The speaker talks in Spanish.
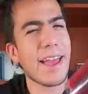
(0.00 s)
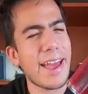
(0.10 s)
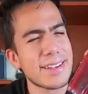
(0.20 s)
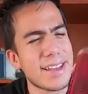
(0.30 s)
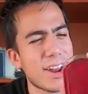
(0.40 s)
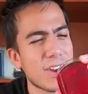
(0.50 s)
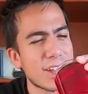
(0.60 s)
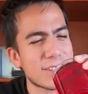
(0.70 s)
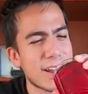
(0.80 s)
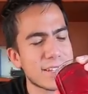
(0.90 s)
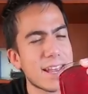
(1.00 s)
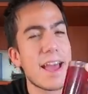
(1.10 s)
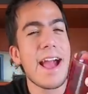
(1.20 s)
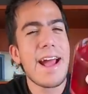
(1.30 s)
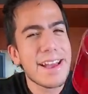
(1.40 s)
Esta creo que es
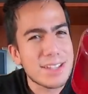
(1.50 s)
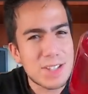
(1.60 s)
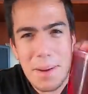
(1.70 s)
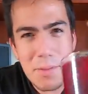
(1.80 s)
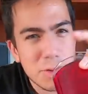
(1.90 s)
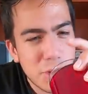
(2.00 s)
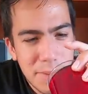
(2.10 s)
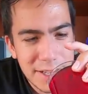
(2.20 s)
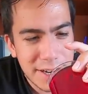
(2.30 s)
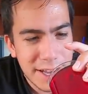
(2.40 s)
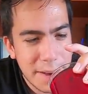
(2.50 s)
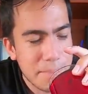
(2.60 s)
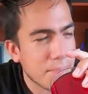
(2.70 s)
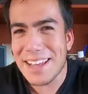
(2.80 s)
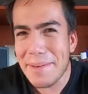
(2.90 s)
cereza. Está mucho más
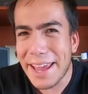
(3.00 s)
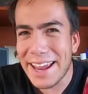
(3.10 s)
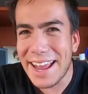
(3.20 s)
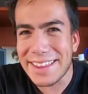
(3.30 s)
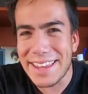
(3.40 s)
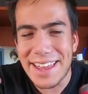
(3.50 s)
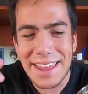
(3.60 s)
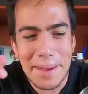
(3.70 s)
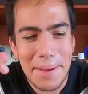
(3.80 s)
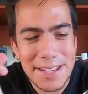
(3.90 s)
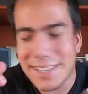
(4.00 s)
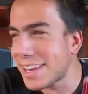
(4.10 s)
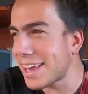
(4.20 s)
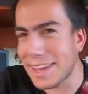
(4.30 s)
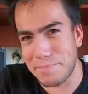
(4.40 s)
rica. Sabe a gelatina de
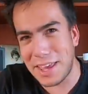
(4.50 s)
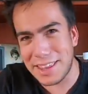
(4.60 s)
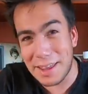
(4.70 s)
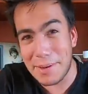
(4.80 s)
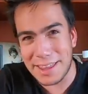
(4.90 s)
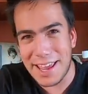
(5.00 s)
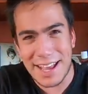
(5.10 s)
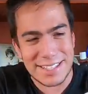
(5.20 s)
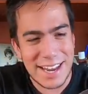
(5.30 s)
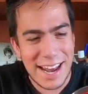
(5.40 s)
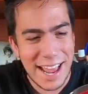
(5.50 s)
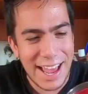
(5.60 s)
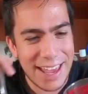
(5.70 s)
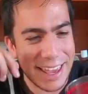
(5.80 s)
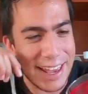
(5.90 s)
Bessie que, que te vendían así en la
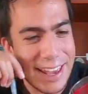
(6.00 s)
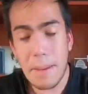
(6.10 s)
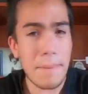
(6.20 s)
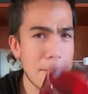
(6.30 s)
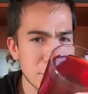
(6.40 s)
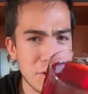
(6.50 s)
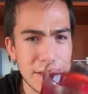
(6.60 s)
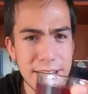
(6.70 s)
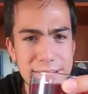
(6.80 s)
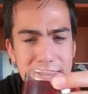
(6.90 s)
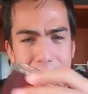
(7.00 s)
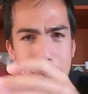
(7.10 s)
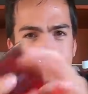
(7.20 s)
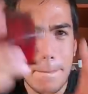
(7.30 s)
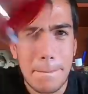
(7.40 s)
calle. Vamos con la tercera.